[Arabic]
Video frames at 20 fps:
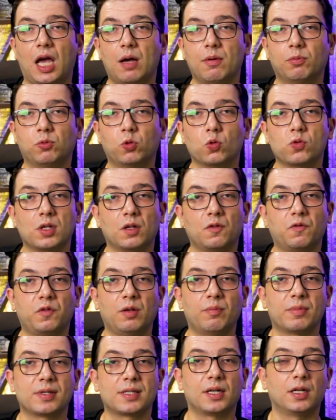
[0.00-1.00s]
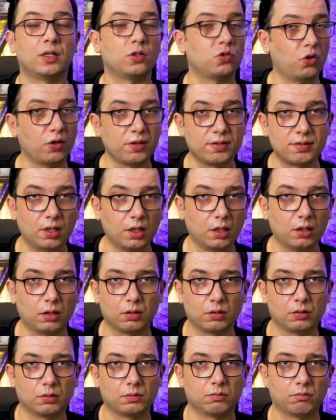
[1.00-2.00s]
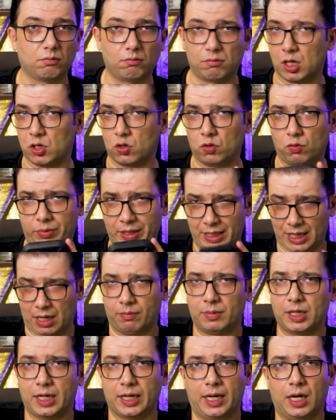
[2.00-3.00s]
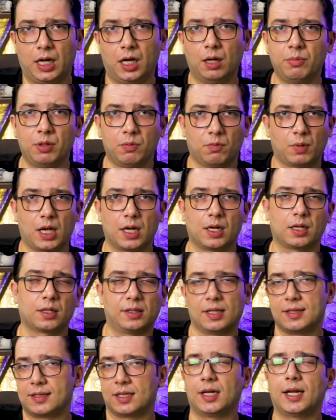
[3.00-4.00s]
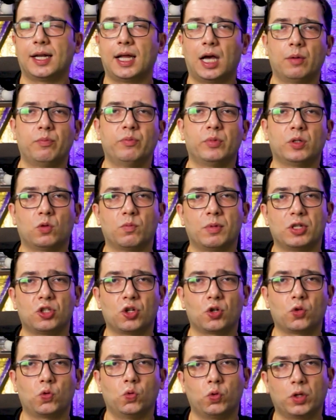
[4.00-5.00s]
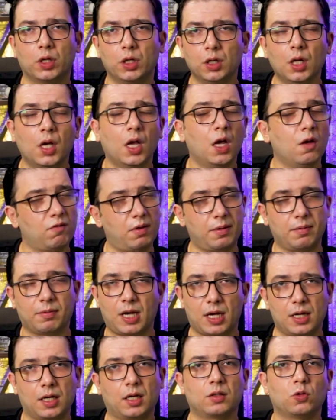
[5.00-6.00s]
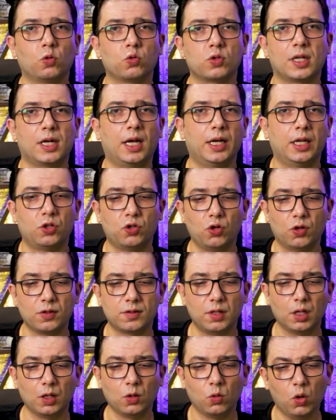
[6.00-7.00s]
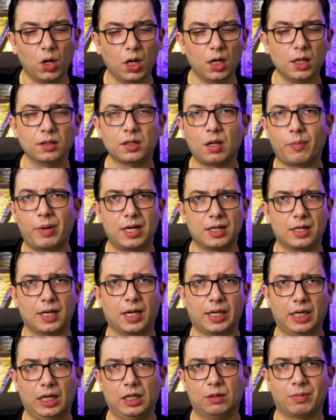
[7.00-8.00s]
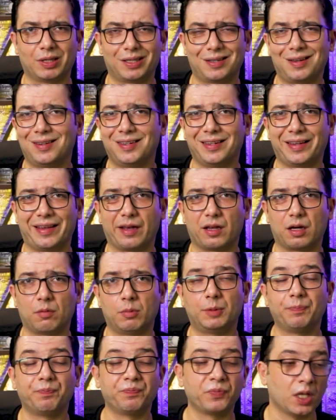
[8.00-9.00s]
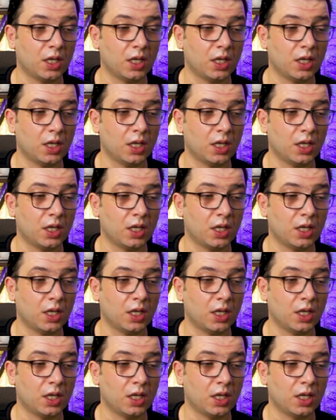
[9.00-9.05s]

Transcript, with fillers: حابب توصل فيه مثلا جويستيك لانه بيدعم الالعاب بامكانك تنزل العاب من متجر جوجل فبامكانك توصل عليه جويستيك وطبعا اكيد مدخل الكهرباء